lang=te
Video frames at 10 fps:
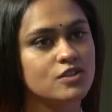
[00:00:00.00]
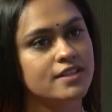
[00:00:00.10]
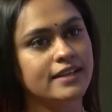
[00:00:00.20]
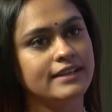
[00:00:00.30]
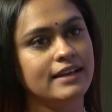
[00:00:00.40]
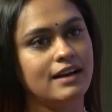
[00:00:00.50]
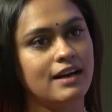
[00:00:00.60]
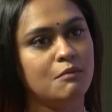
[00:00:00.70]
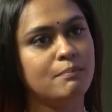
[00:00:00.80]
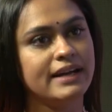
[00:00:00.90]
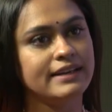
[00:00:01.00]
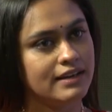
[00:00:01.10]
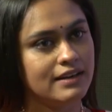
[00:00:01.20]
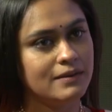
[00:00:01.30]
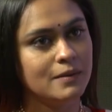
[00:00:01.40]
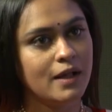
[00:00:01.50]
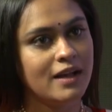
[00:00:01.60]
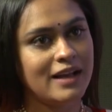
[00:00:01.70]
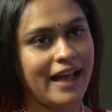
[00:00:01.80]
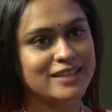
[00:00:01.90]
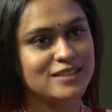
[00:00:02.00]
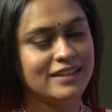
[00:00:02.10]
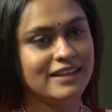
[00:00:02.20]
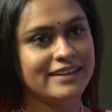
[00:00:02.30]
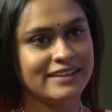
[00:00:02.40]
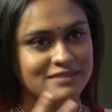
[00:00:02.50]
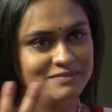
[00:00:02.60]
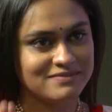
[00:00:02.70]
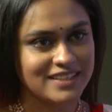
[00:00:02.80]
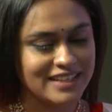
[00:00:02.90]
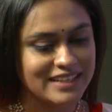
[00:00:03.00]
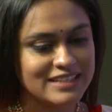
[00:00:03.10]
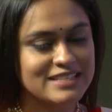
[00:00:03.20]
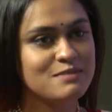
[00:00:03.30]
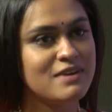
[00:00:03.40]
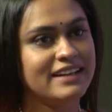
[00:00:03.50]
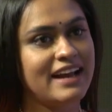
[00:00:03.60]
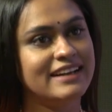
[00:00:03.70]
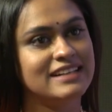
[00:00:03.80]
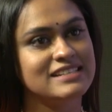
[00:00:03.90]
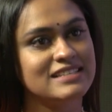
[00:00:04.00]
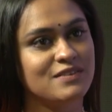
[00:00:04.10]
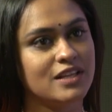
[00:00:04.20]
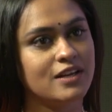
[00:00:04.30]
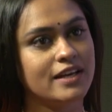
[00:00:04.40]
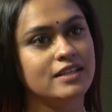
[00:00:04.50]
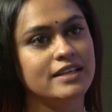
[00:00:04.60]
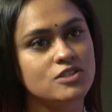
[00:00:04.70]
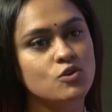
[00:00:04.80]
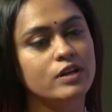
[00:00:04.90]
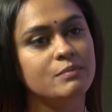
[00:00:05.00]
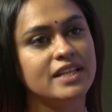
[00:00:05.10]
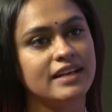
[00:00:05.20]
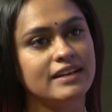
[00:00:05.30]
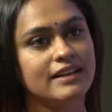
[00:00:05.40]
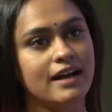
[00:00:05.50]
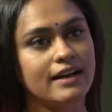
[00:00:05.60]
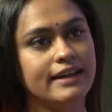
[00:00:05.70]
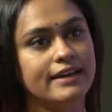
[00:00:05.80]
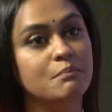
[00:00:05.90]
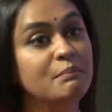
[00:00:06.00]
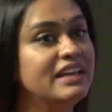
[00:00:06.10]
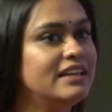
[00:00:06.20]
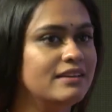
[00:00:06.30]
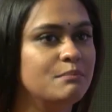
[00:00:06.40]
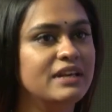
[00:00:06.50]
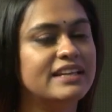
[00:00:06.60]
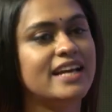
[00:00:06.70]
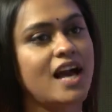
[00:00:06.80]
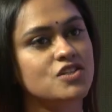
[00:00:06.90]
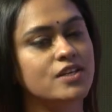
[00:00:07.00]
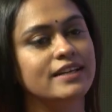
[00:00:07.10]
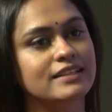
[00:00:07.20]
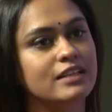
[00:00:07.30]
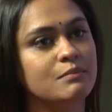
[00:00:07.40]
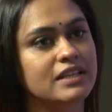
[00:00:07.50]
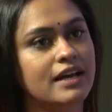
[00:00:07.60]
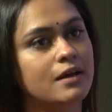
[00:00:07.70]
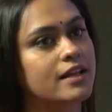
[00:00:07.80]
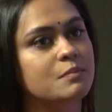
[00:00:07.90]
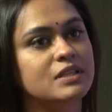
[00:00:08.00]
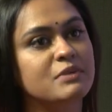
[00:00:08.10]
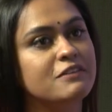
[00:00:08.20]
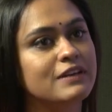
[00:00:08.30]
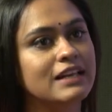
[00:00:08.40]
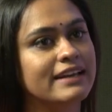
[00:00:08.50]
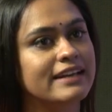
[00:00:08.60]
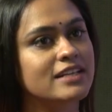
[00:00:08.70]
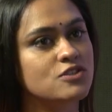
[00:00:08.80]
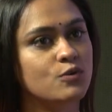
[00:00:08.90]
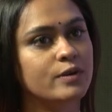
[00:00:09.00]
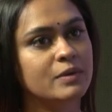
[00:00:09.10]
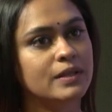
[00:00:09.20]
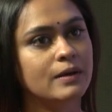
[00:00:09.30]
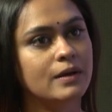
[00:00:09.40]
క్వశ్చన్ అండి అబ్బాయిగా యాక్చువల్లీ అంటే ఈ సినిమాని హ్యాండిల్ చేసిన విధానం లేకపోతే ఈ స్టోరీ మీ దగ్గరికి రాగానే అండ్ మీ మీ రియాక్షన్ ఏంటి దీని మీద లేకపోతే మీ ఫీలింగ్ ఏంటి ఈ స్టోరీ మీద